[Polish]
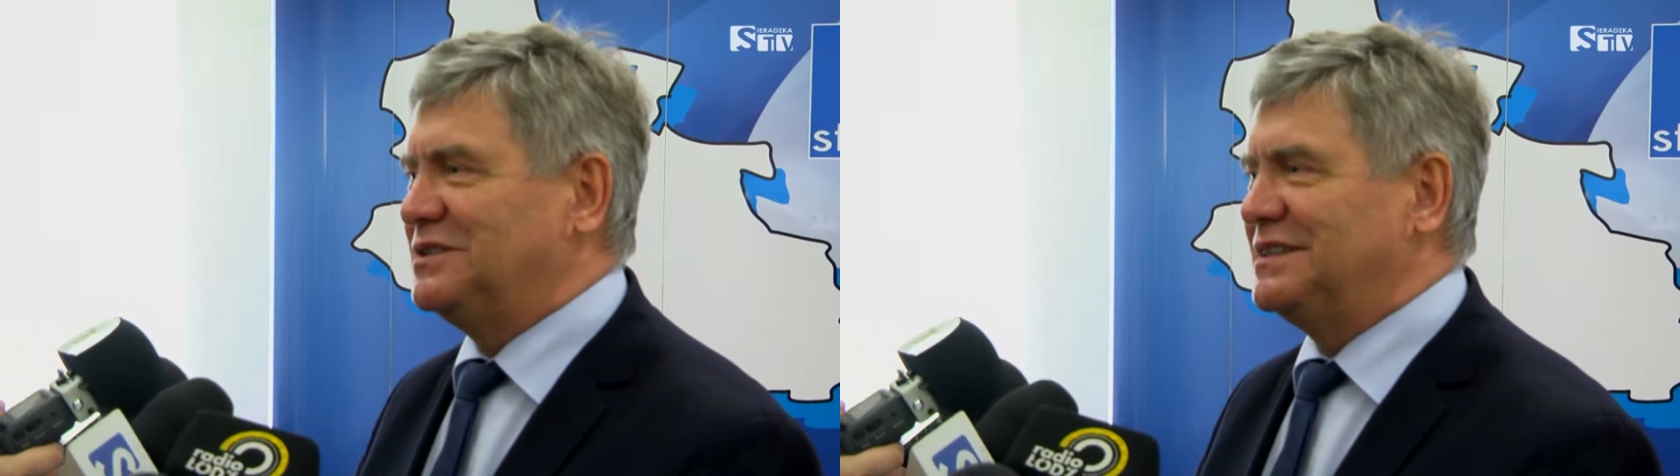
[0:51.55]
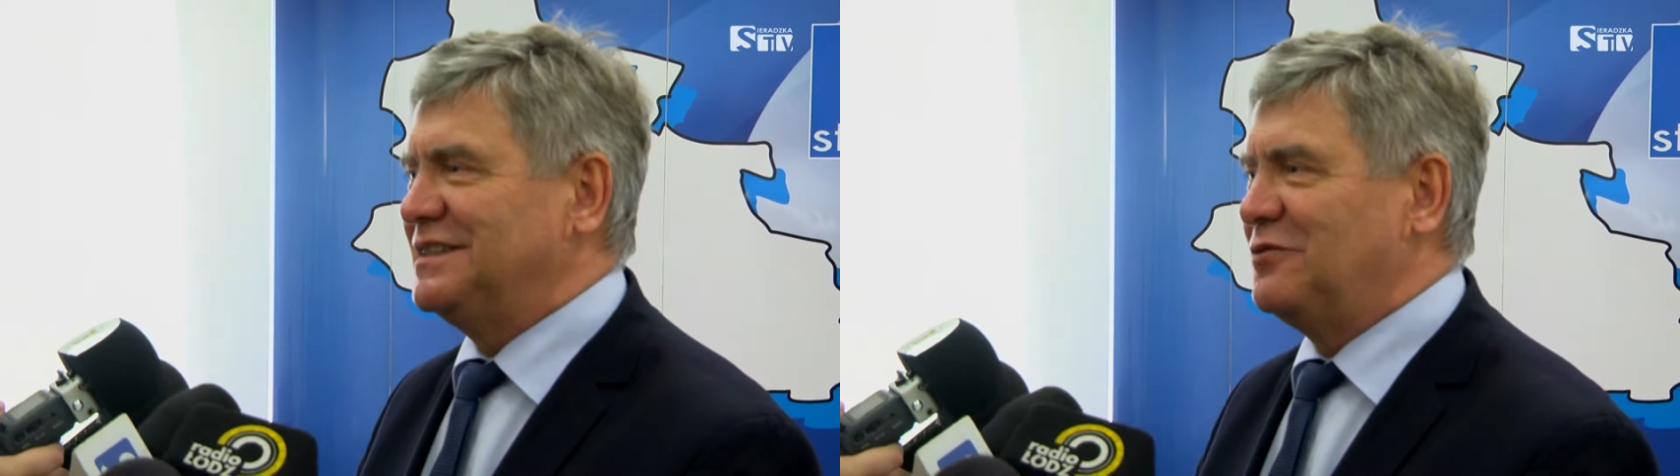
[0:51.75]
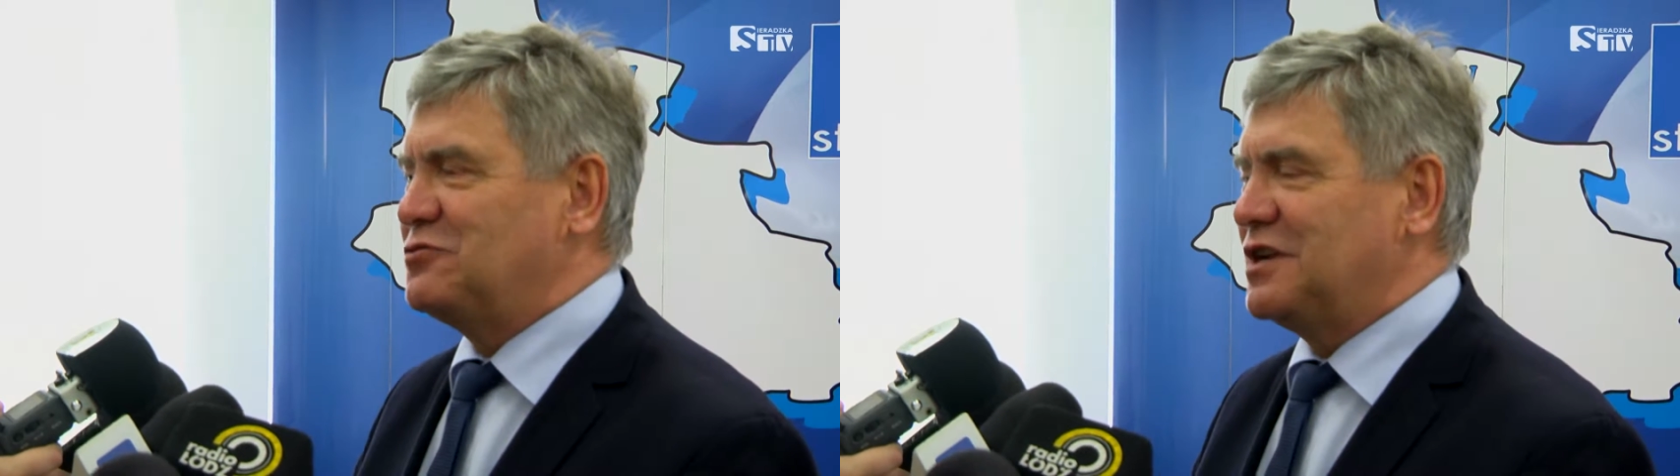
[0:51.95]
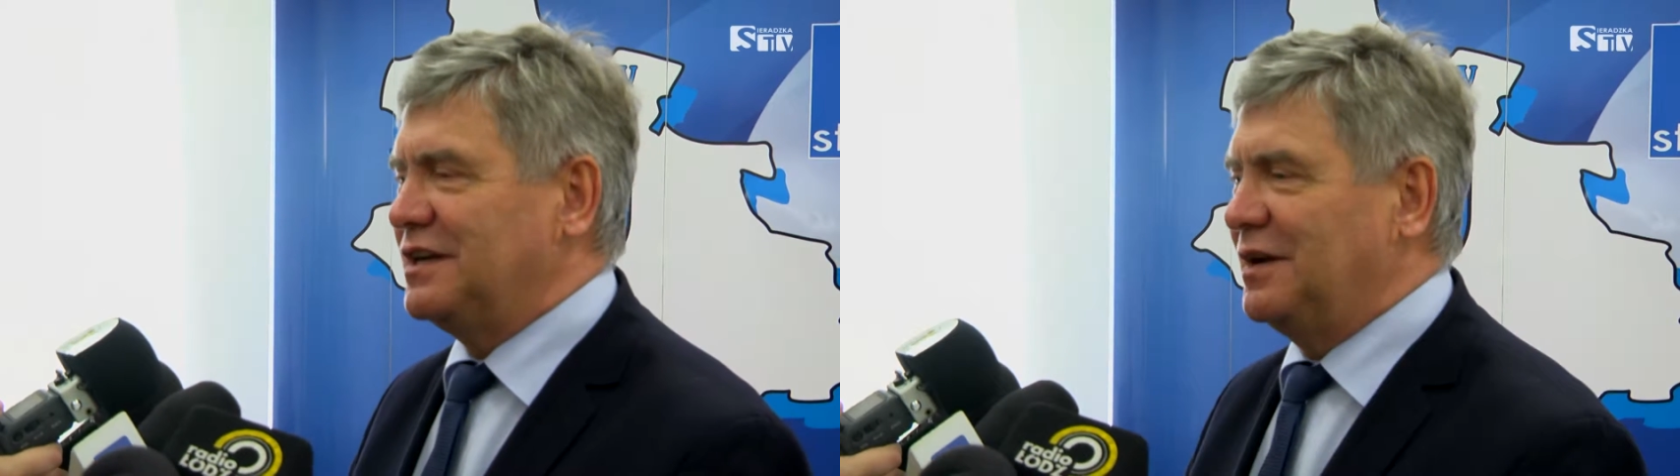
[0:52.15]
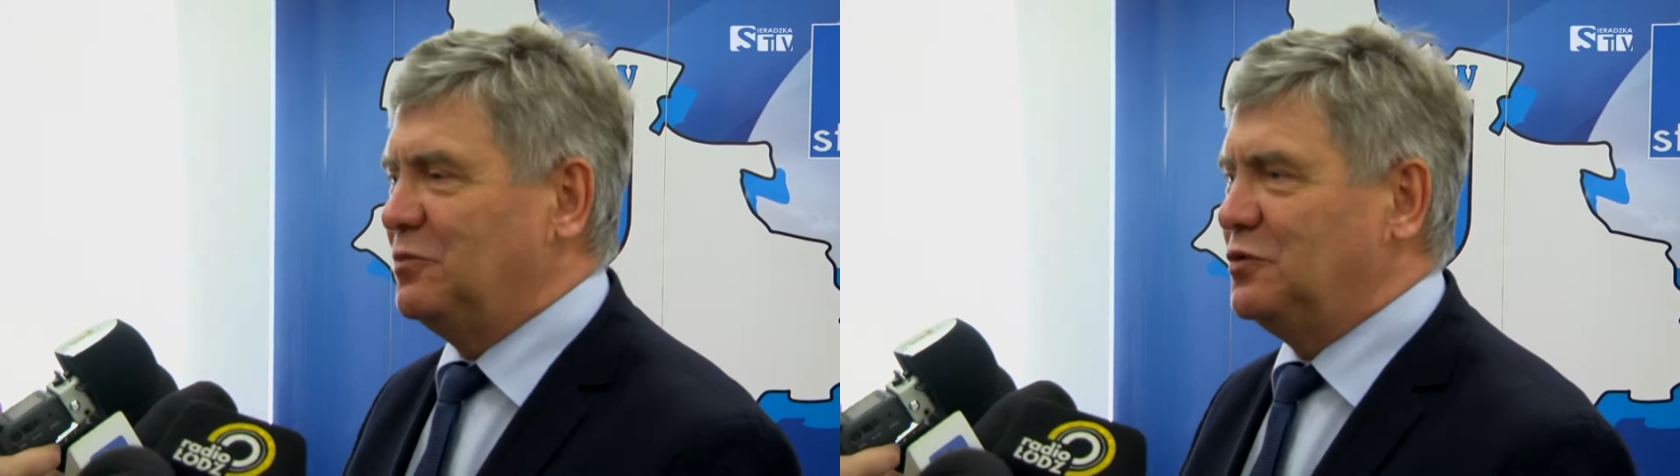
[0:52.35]
proces
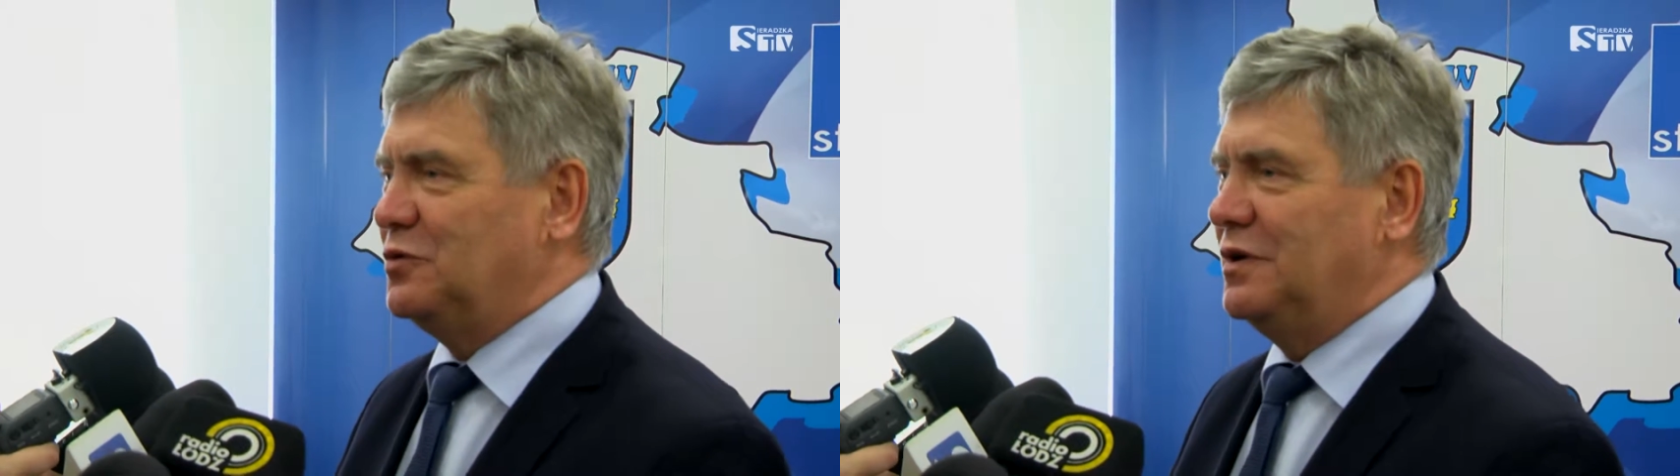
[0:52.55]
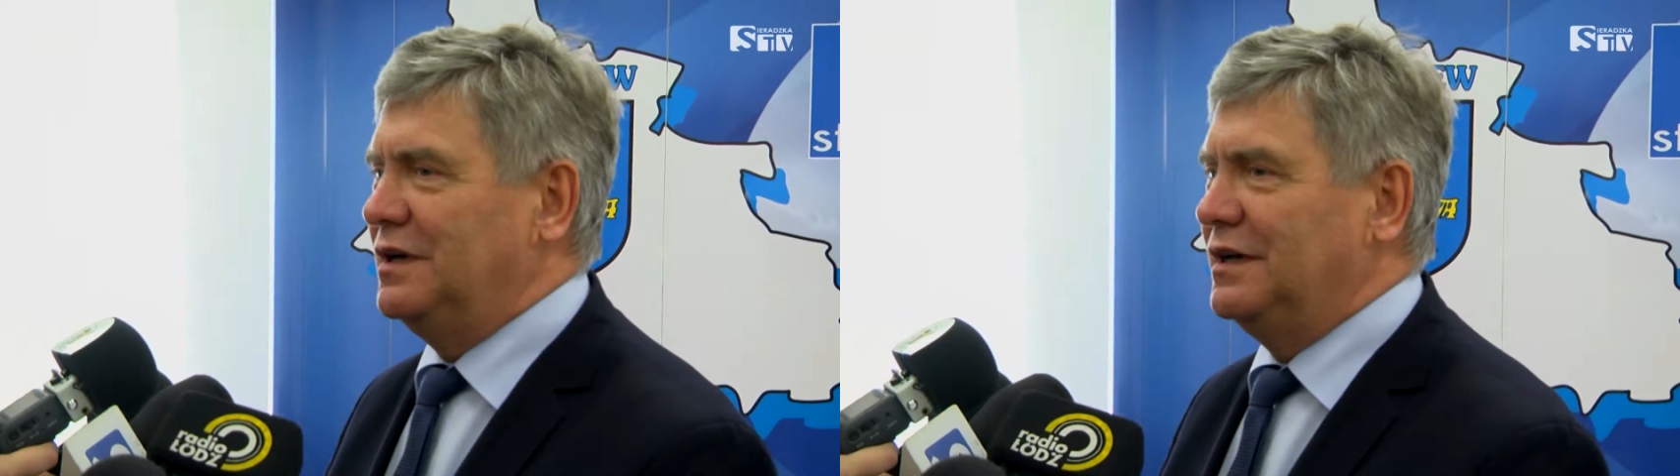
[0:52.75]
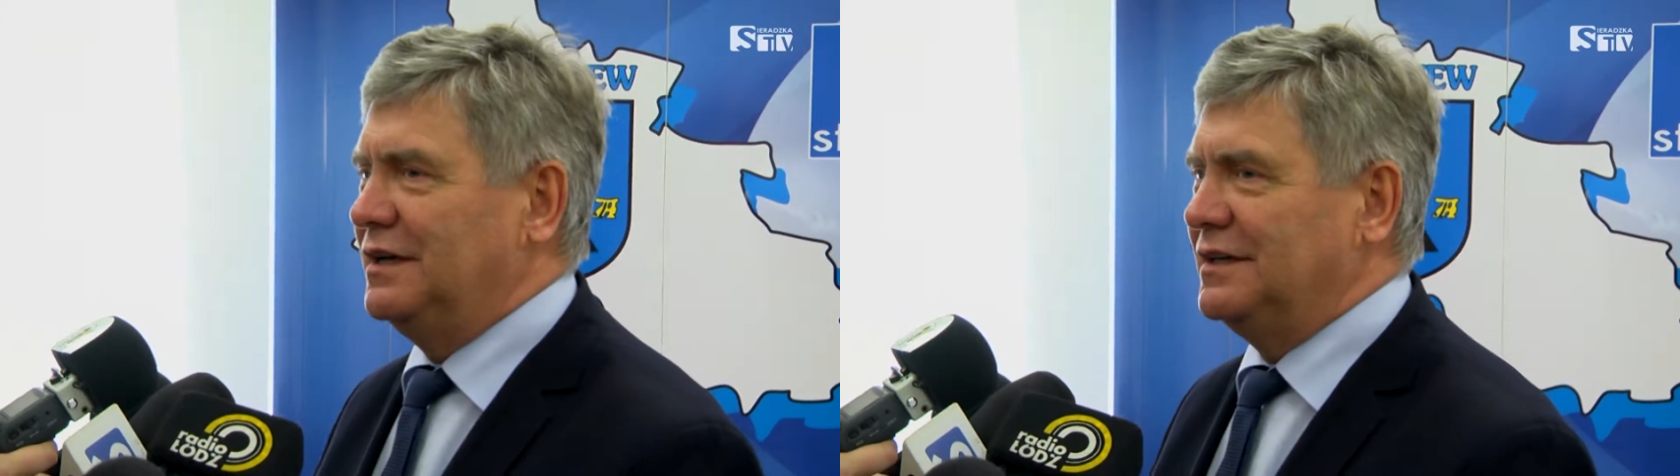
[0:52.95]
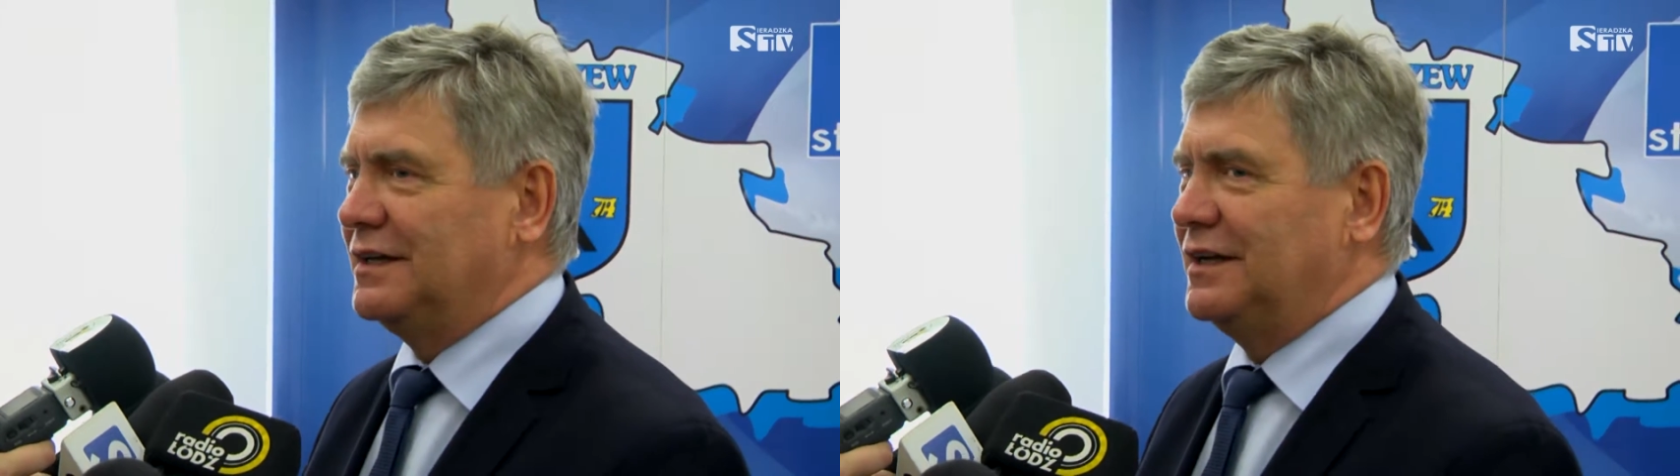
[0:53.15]
nauczania był jak